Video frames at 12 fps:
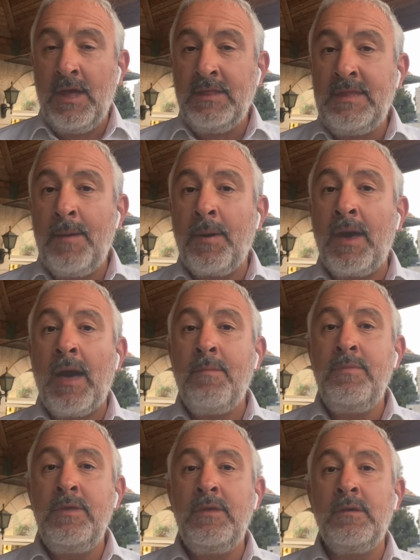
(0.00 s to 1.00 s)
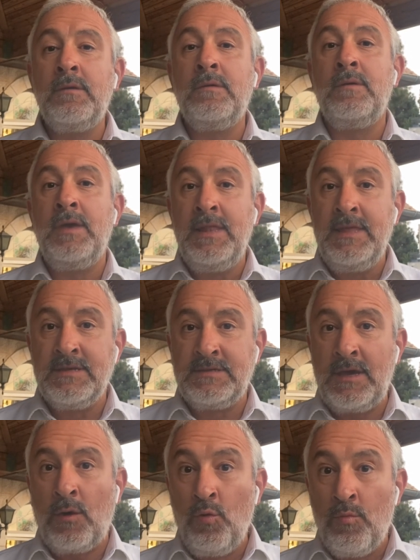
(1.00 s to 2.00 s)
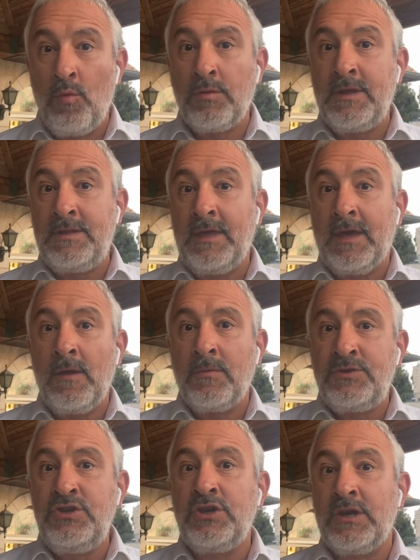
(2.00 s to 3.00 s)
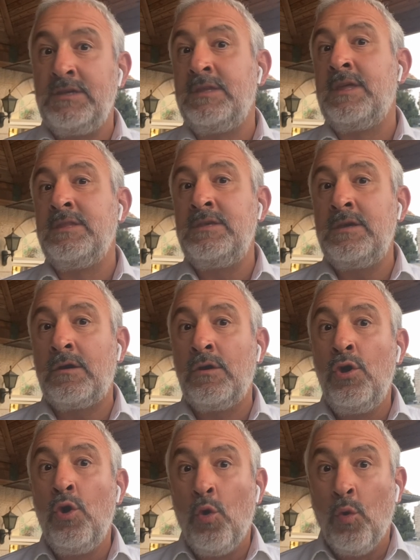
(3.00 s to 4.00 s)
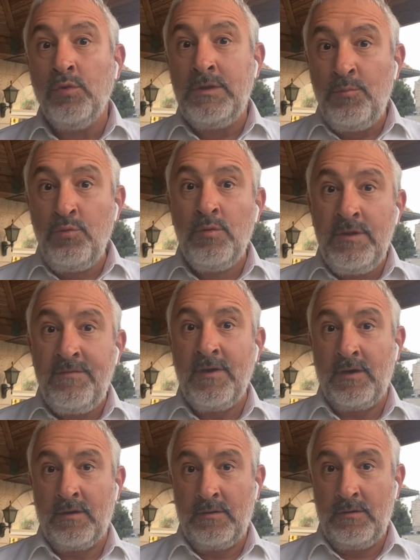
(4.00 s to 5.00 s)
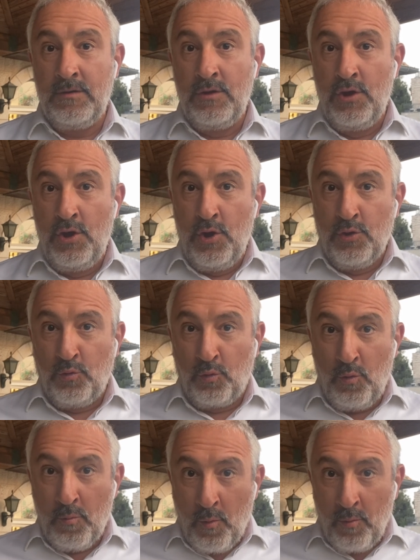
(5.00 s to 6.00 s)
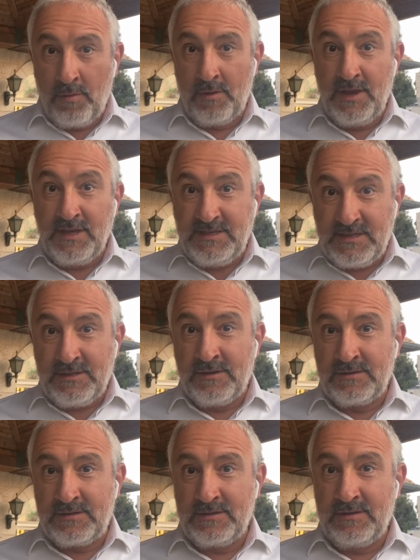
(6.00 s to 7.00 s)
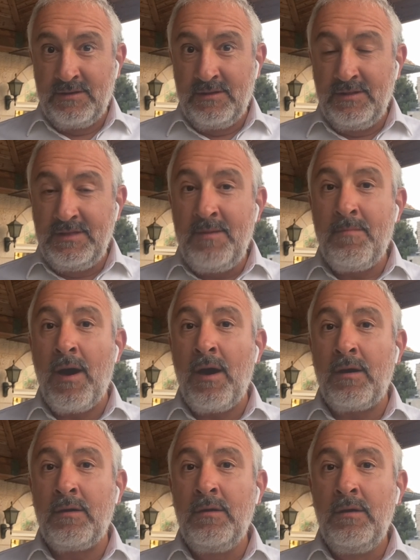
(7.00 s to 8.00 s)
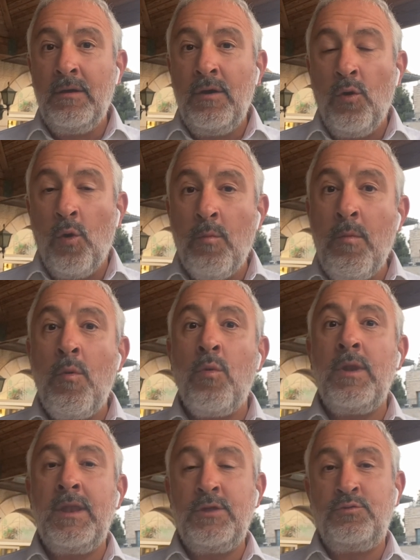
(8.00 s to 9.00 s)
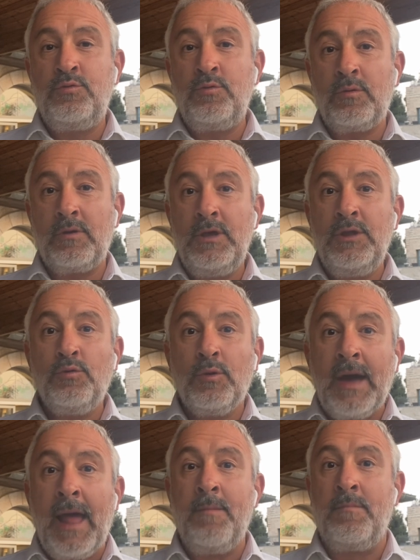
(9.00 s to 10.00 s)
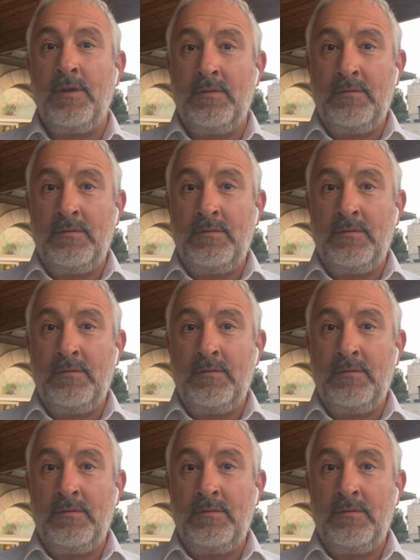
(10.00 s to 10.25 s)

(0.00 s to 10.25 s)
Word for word: D'après Rabbi euh, Eliezer, le monde a été créé en Tishri, c'est-à-dire au début de l'hiver. Donc le monde, l'existence, démarre au moment où la nature est au calme.